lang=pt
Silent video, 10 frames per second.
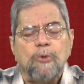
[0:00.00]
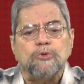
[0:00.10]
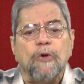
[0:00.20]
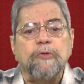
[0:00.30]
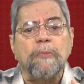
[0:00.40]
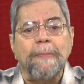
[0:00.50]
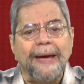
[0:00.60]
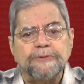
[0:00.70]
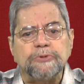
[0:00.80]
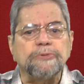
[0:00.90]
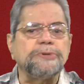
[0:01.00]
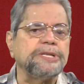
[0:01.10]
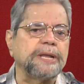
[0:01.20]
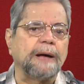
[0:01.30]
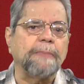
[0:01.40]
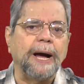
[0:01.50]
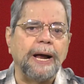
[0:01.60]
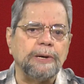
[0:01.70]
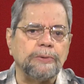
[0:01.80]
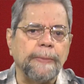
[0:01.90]
um novo método de
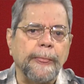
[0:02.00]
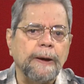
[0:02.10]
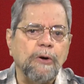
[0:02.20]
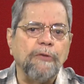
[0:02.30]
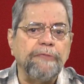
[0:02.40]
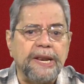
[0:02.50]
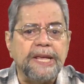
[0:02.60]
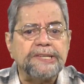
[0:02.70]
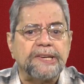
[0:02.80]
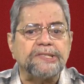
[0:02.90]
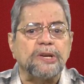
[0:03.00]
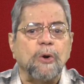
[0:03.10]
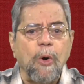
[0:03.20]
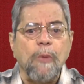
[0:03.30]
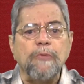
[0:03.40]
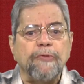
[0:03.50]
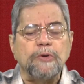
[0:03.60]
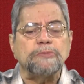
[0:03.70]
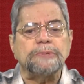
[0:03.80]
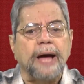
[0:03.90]
trabalho, ofereça-se como
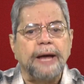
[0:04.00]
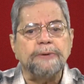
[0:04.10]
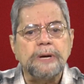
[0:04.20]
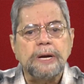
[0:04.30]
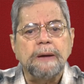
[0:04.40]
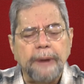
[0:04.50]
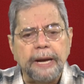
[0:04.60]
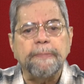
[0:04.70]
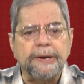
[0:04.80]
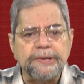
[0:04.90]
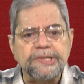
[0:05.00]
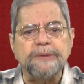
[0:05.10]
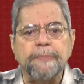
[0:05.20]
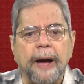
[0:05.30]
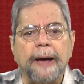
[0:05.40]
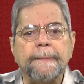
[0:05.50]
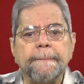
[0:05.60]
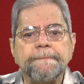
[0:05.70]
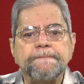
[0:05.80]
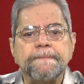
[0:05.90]
voluntário para participar.
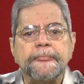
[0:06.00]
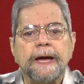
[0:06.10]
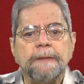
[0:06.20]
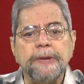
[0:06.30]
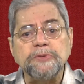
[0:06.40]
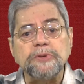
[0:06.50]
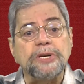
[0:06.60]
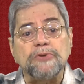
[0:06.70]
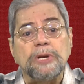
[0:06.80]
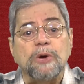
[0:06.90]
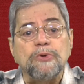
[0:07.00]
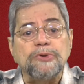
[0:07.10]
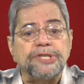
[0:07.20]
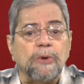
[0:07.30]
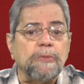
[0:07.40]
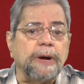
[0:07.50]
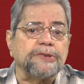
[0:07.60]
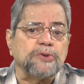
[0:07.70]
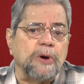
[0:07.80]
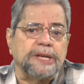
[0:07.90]
Mesmo que isso lhe custe
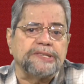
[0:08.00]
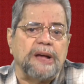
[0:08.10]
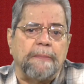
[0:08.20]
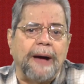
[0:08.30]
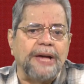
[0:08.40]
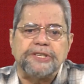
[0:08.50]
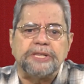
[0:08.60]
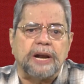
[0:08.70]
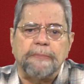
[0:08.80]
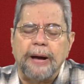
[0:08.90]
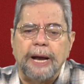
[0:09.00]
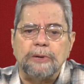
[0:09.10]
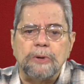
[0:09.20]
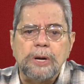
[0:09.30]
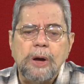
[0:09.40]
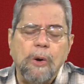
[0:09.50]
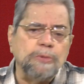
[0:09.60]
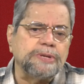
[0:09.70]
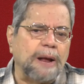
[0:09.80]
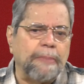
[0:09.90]
algumas horas a mais de trabalho ou
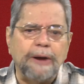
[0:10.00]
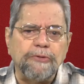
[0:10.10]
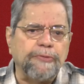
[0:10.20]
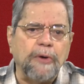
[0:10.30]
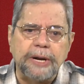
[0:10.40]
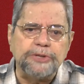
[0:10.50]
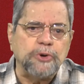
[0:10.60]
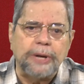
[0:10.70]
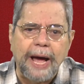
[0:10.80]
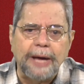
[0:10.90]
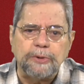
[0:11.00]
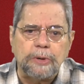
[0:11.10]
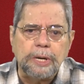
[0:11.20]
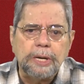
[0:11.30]
um trabalho fora de horário,